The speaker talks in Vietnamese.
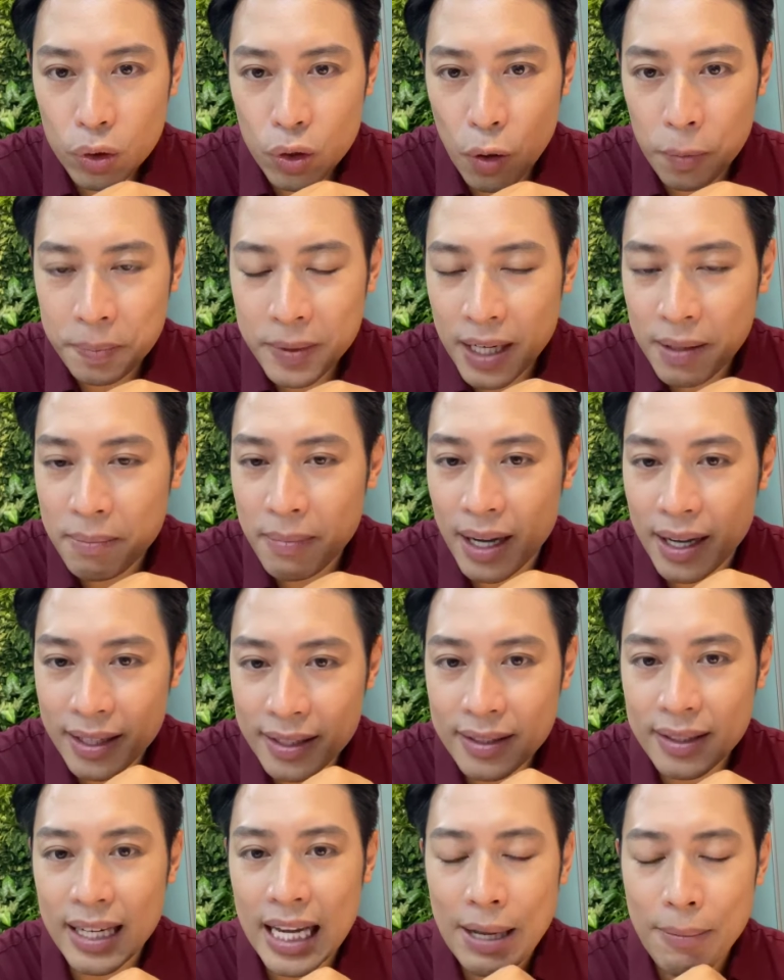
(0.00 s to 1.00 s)
Bố Tộp thân
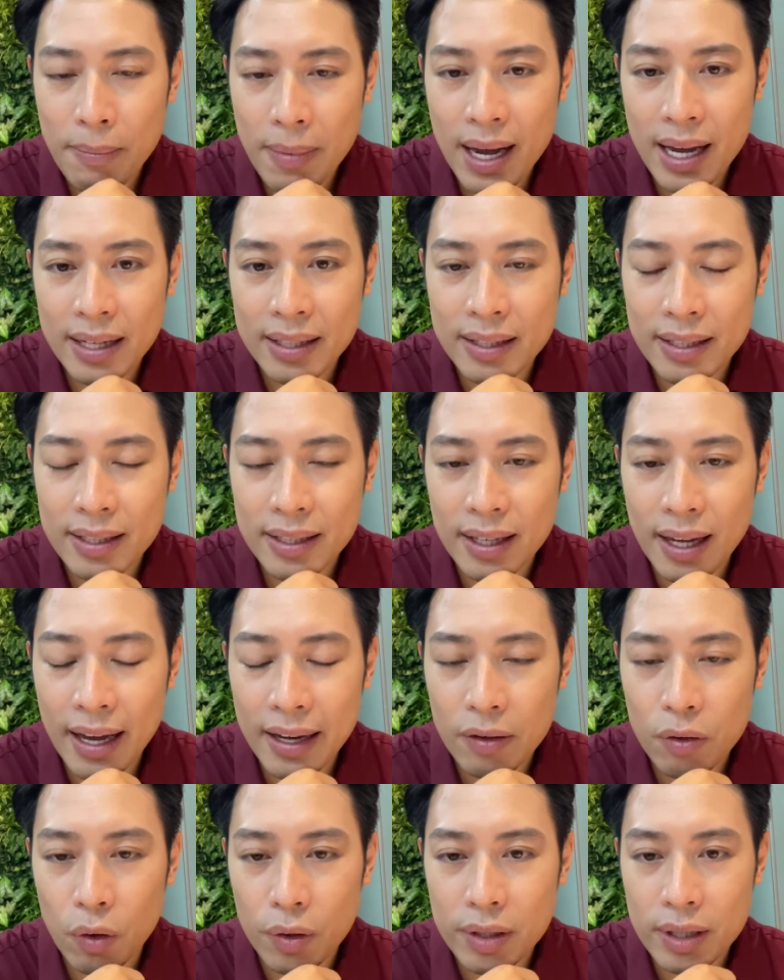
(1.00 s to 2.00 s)
mến, ngày mai thì
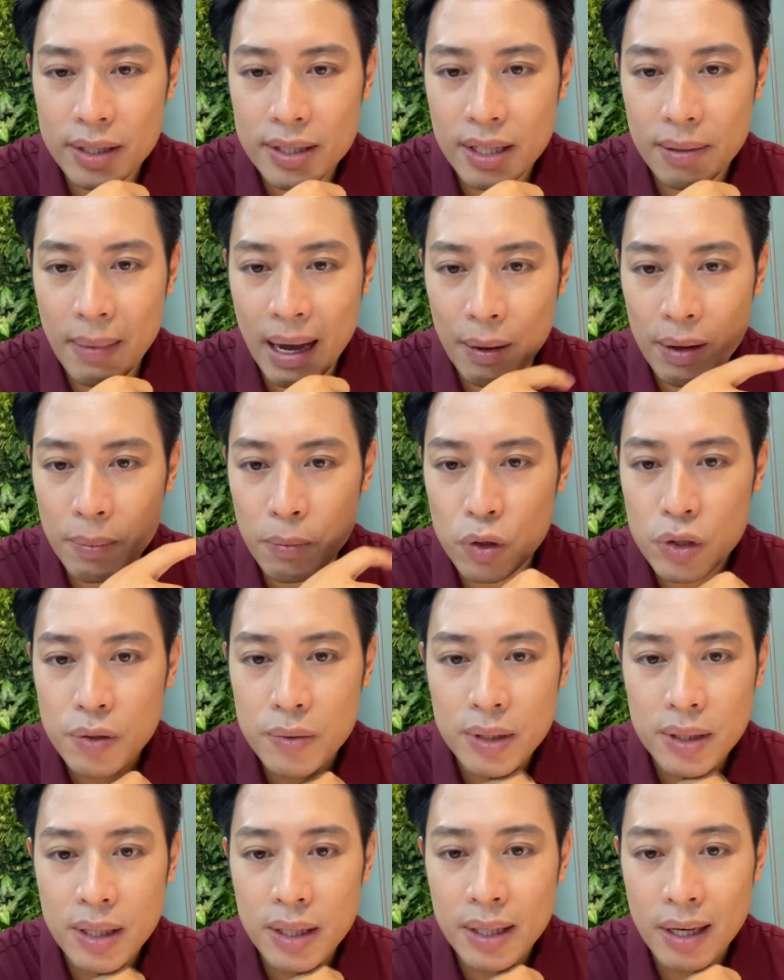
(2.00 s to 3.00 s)
Hà Nội được dự báo là một
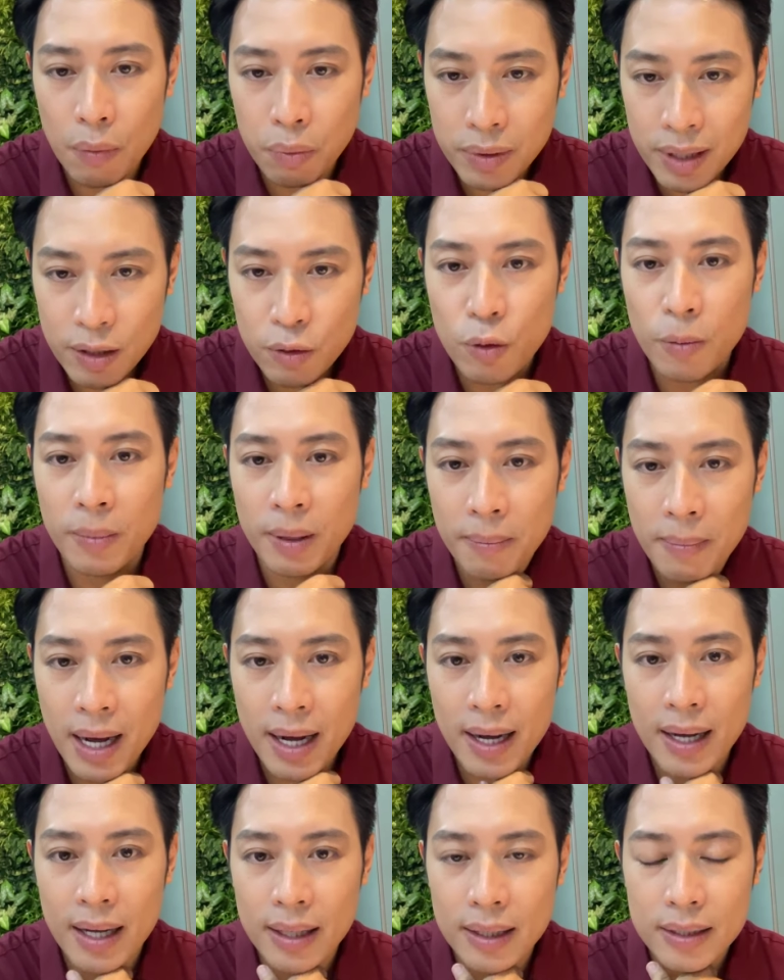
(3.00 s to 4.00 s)
trong những nơi nóng nhất của miền
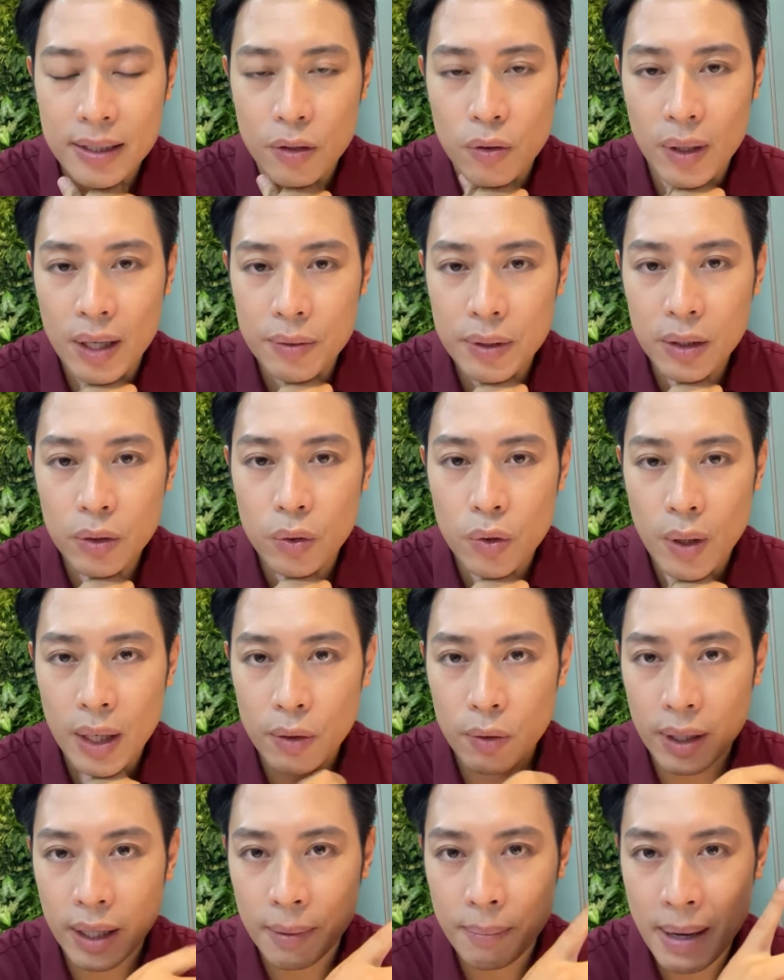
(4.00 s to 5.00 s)
Bắc ạ. Nhiệt độ cao nhất thủ đô Hà
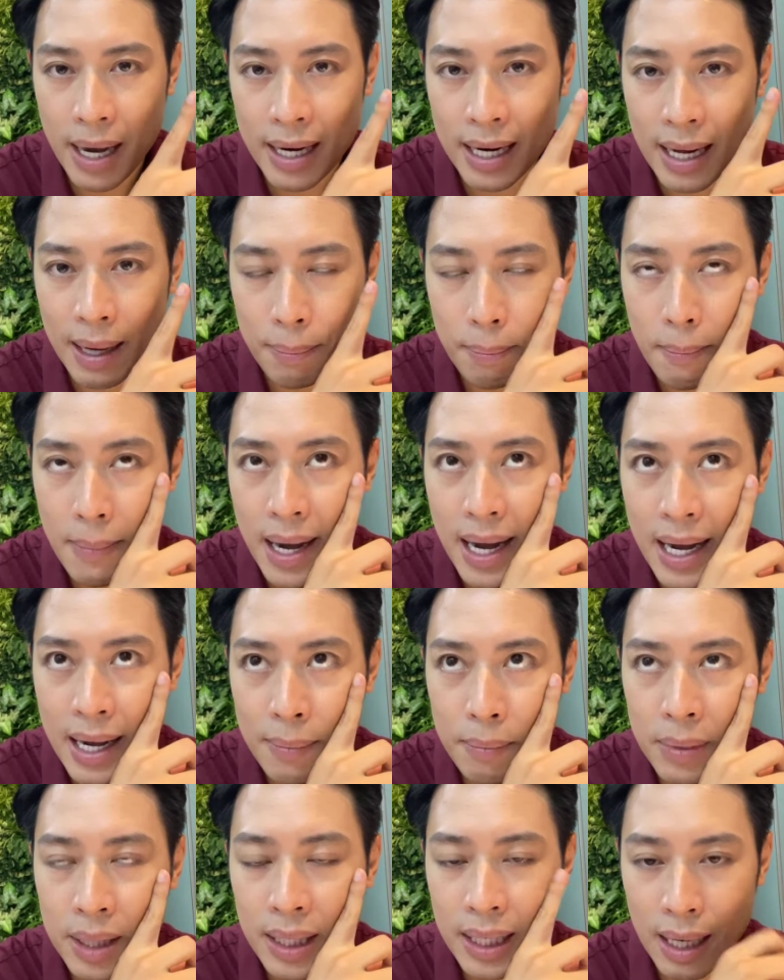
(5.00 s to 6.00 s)
Nội ngày mai là
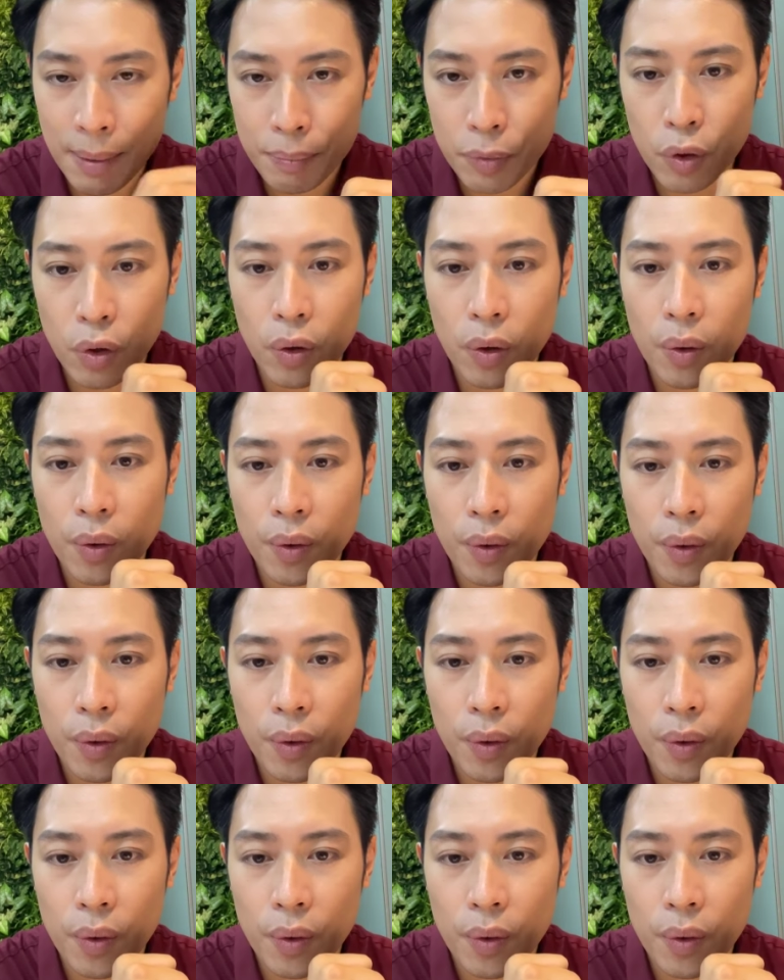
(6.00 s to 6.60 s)
ba mươi lăm độ.